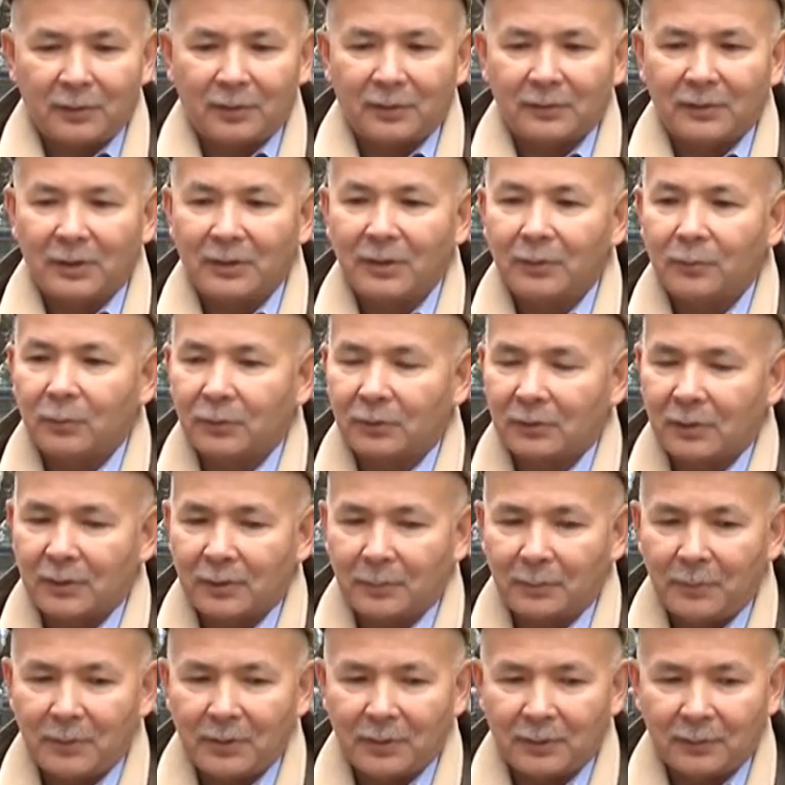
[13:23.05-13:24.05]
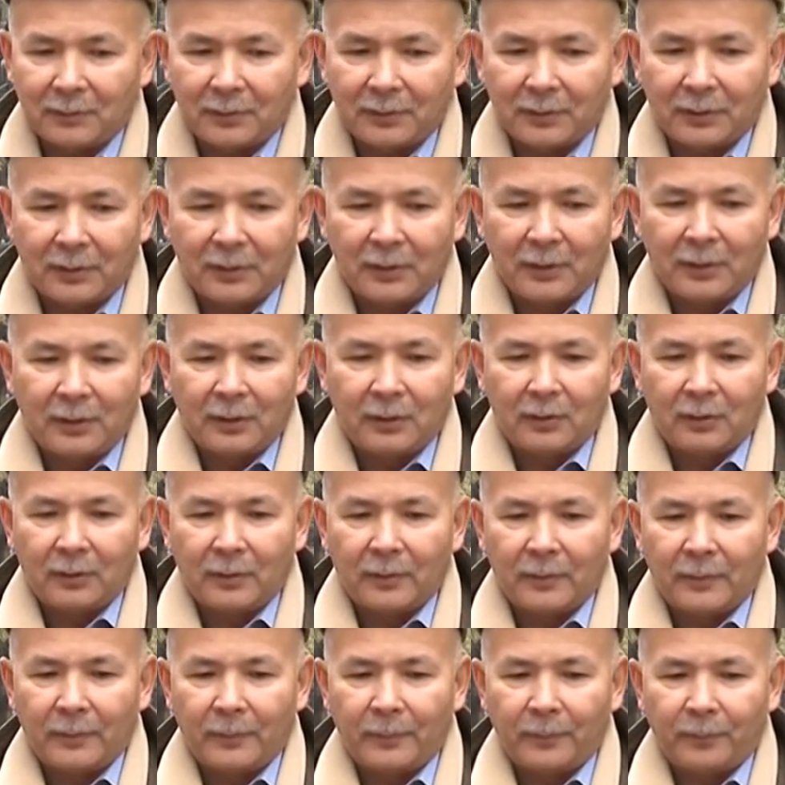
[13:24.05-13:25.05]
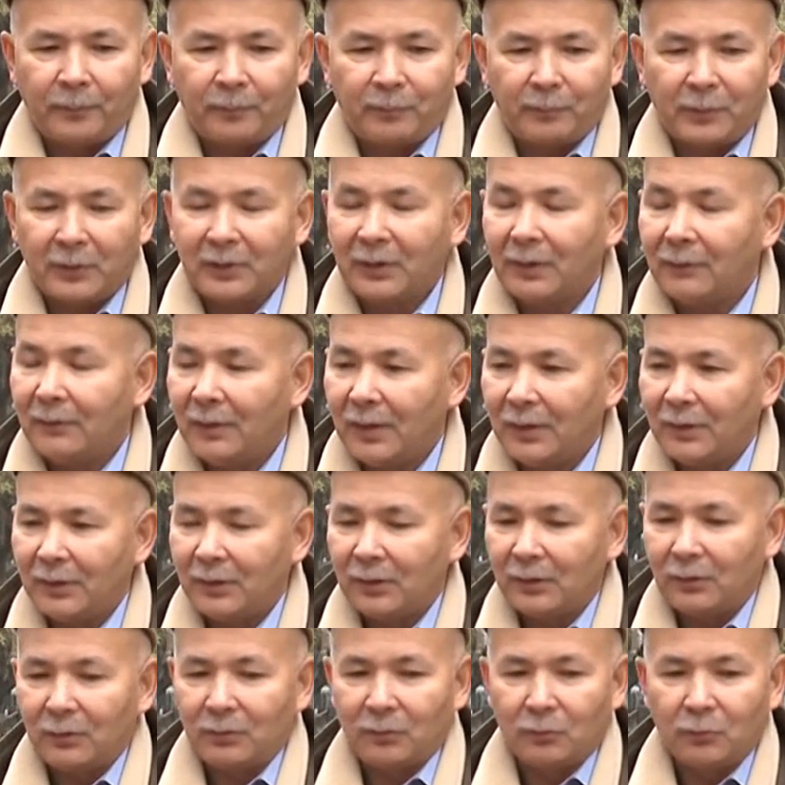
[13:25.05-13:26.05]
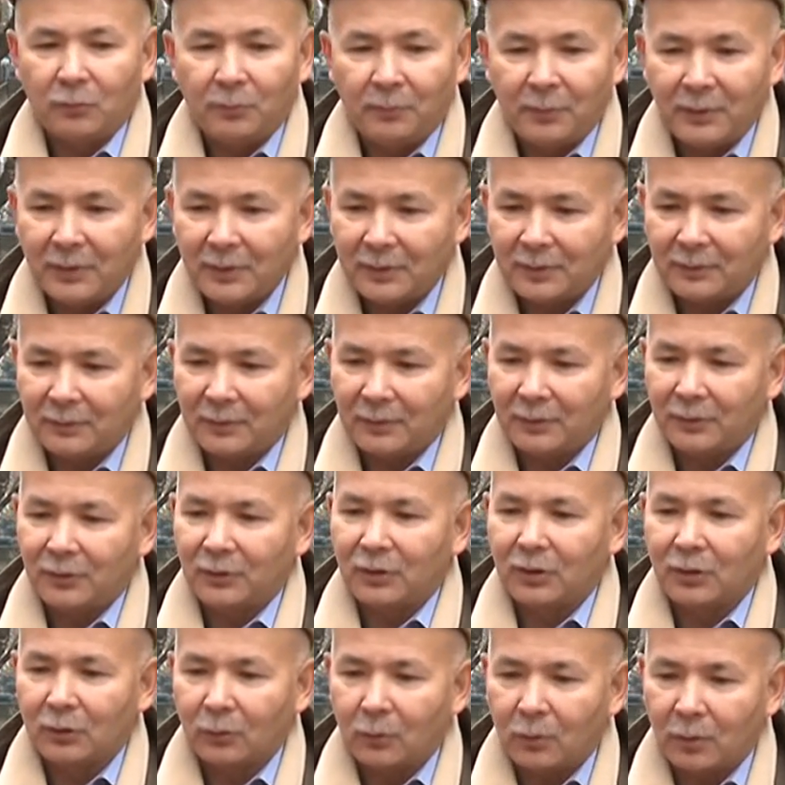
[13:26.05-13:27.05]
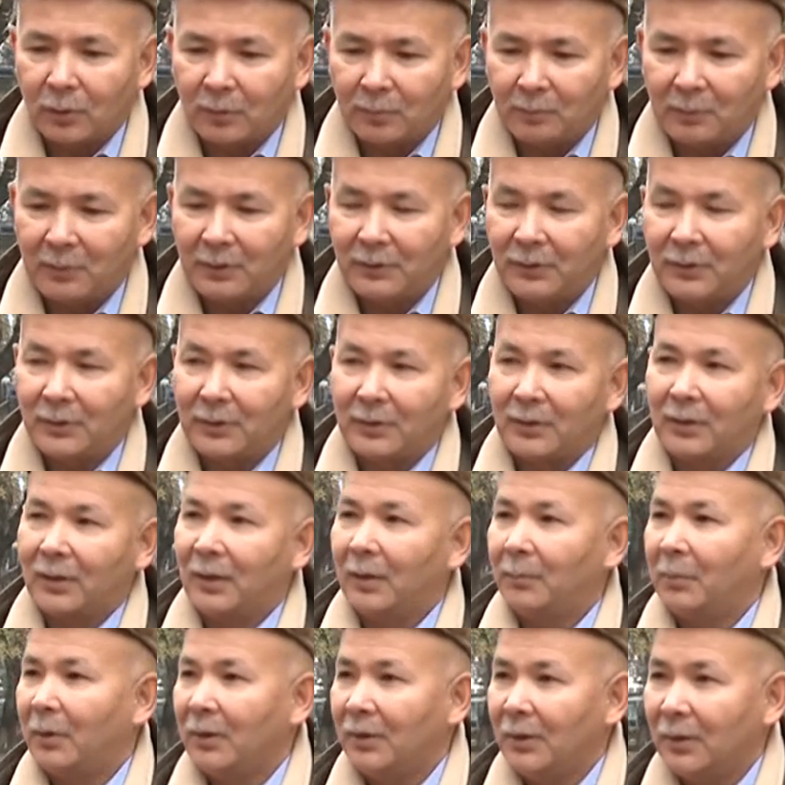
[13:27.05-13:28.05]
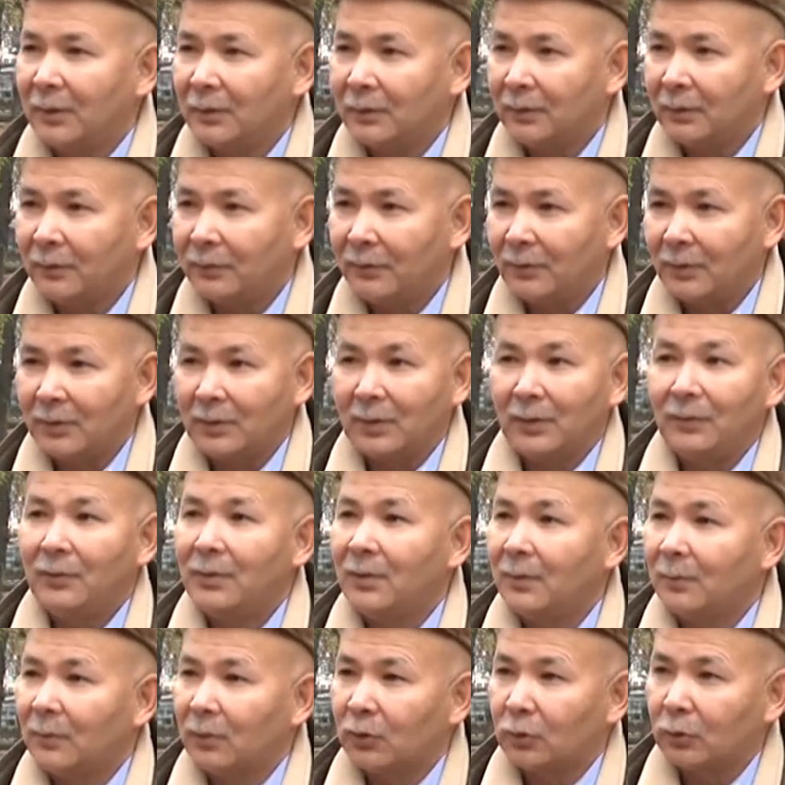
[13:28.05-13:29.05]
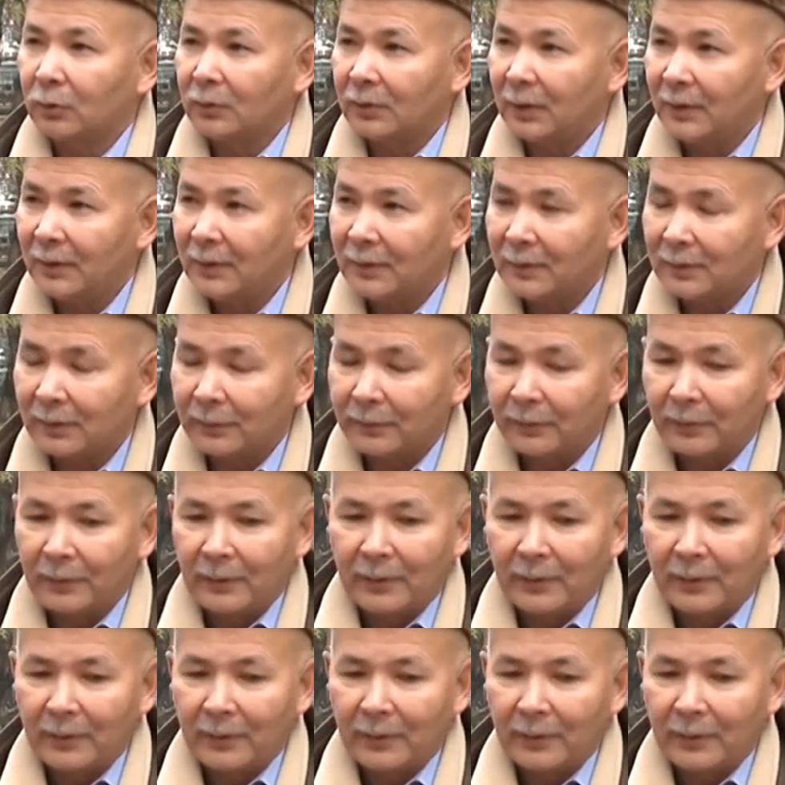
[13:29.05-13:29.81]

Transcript: на них можно списывать эм, подавление, убийство, террор политических оппонентов, независимых журналистов.